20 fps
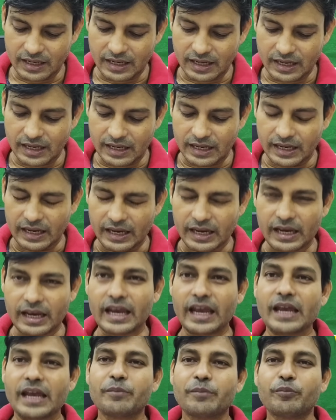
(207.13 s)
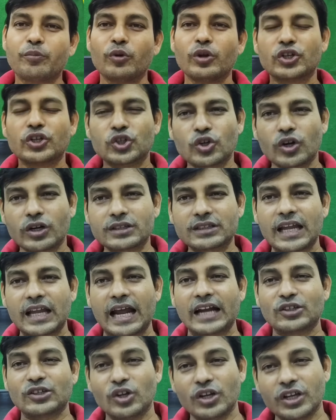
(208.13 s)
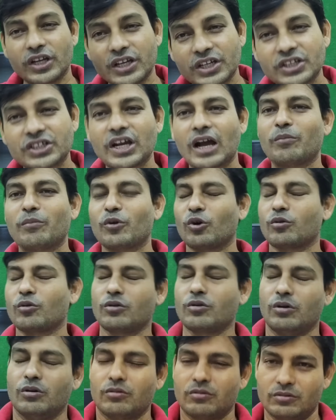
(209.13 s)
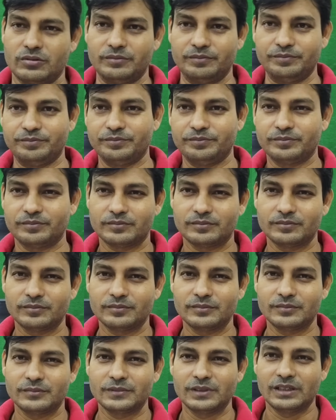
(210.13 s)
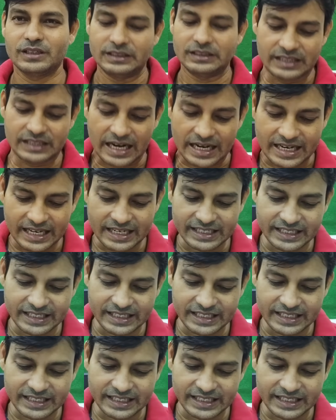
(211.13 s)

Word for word: এই পুলিশ কর্তার একজন হিসাব রক্ষক যাকে নিয়ে তিনি